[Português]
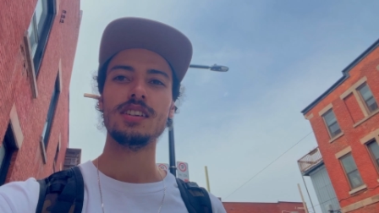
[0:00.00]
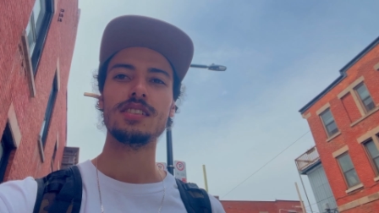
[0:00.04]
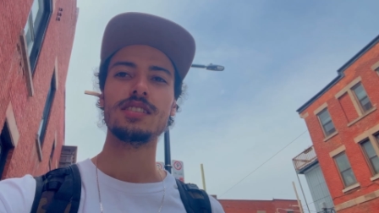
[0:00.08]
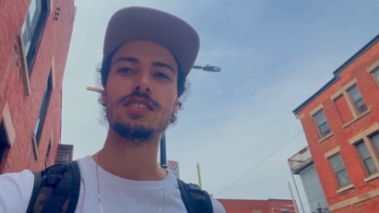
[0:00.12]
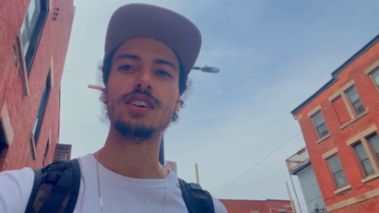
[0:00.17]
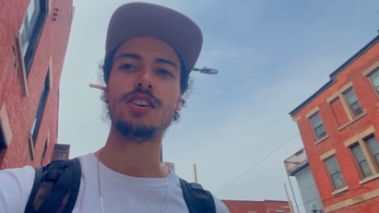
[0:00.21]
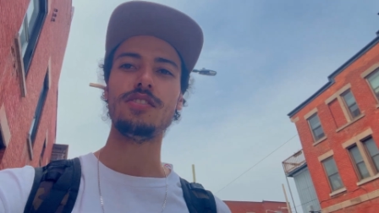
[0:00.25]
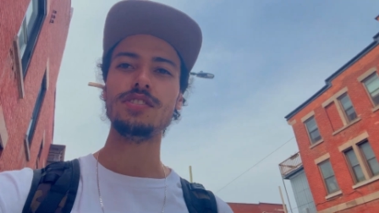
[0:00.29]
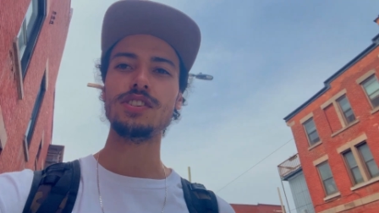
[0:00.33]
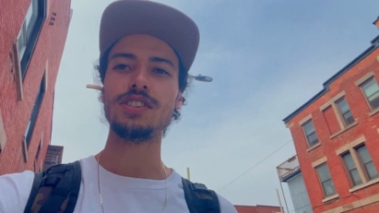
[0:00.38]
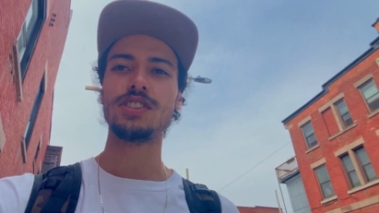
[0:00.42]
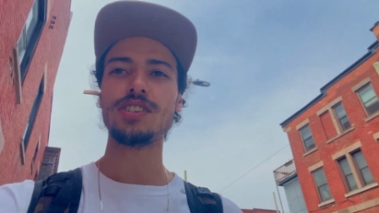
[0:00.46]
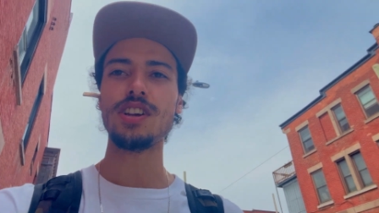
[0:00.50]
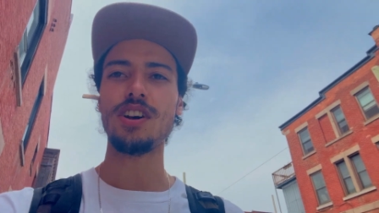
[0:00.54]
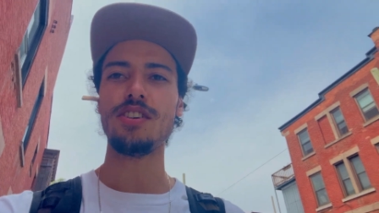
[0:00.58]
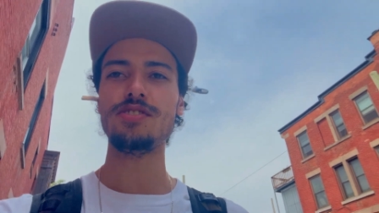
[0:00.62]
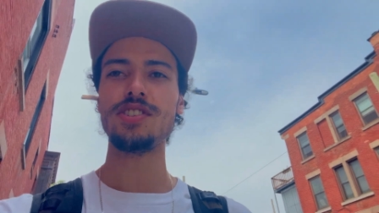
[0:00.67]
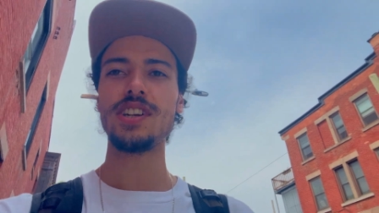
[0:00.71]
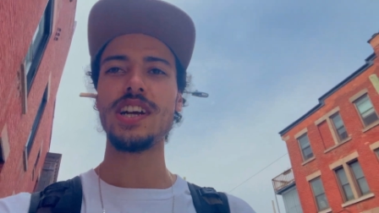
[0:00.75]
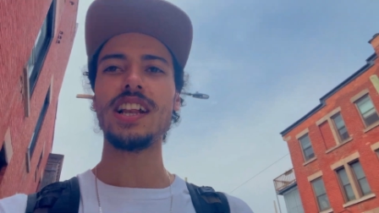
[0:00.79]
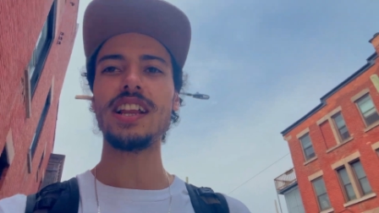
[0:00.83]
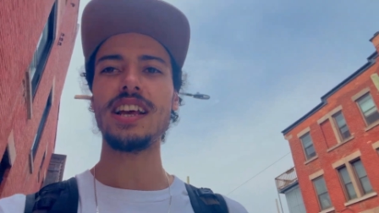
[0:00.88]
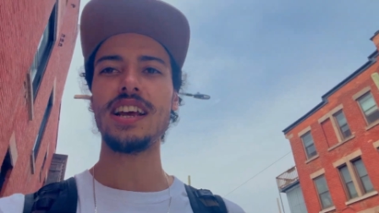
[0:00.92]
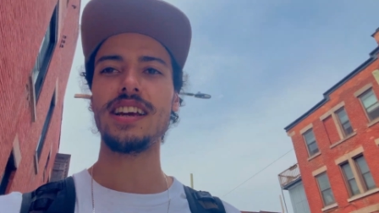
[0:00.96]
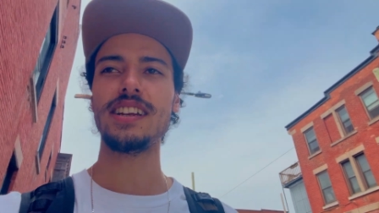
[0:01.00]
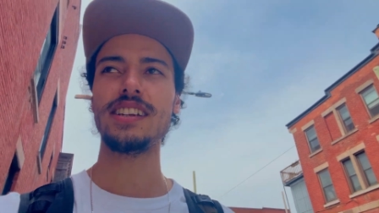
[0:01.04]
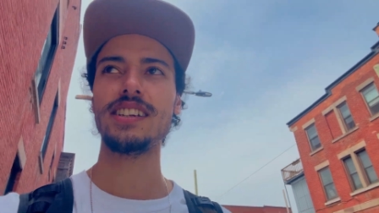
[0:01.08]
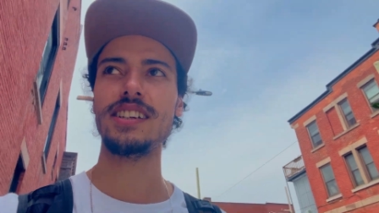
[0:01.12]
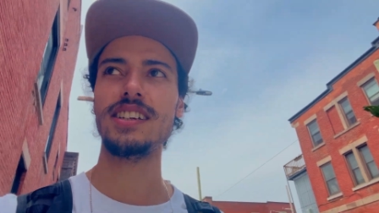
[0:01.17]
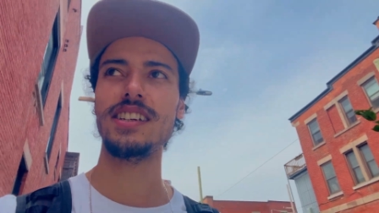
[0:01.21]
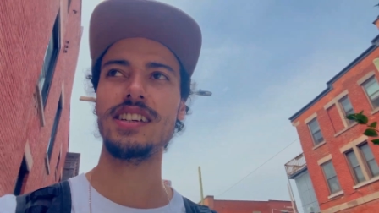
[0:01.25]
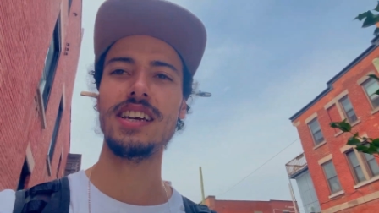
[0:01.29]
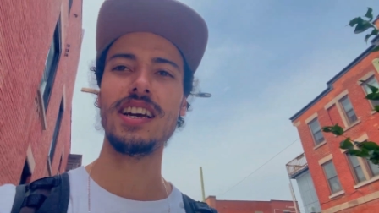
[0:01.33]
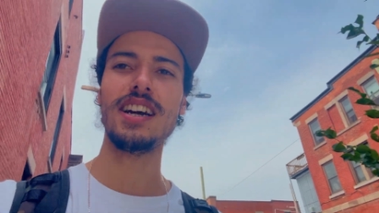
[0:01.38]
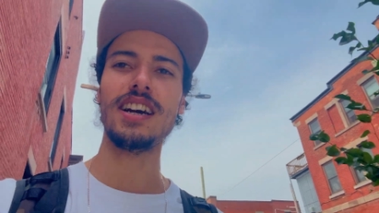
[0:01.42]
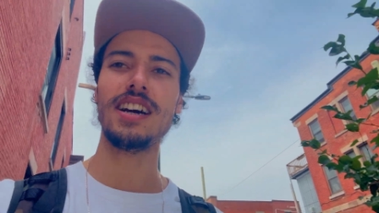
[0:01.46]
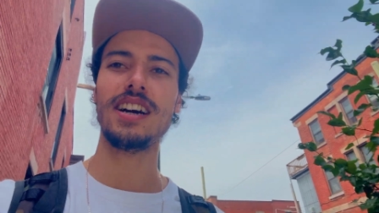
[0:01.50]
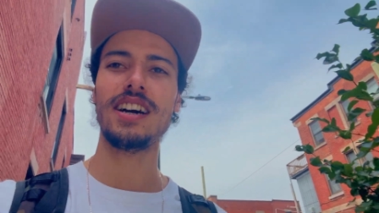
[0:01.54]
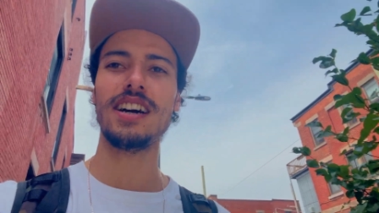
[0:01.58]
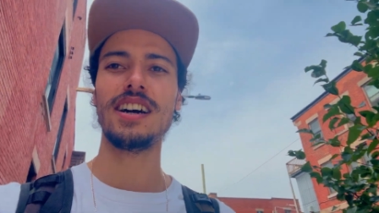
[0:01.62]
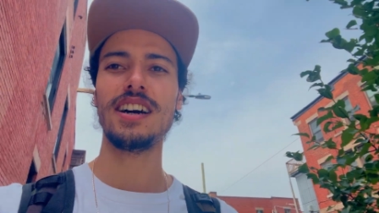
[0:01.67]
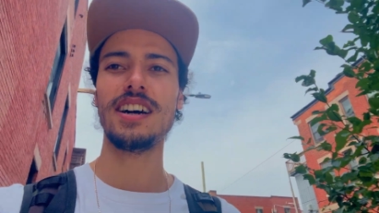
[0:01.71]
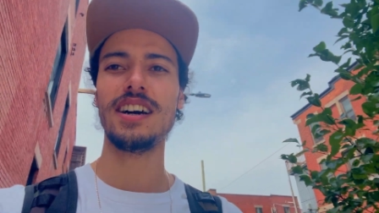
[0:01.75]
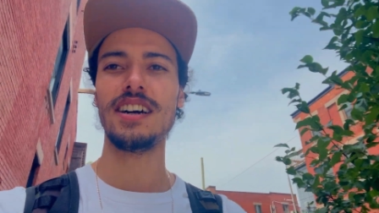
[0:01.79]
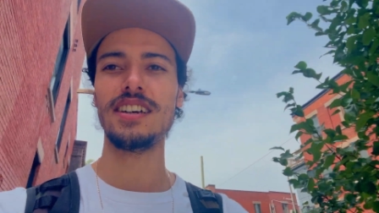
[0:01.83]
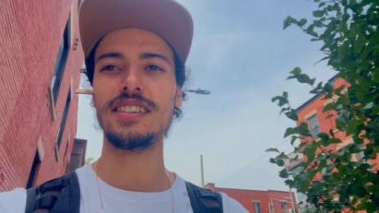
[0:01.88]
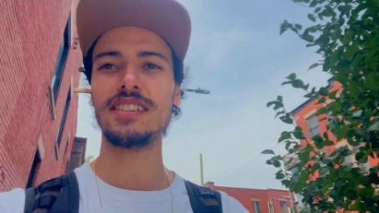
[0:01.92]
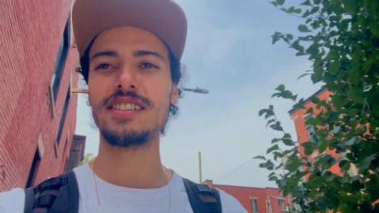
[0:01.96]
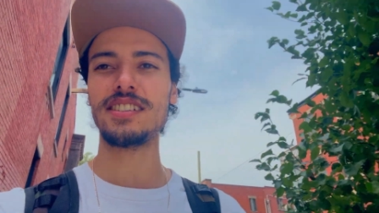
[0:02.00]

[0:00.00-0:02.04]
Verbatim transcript: Salve, salve galerinha!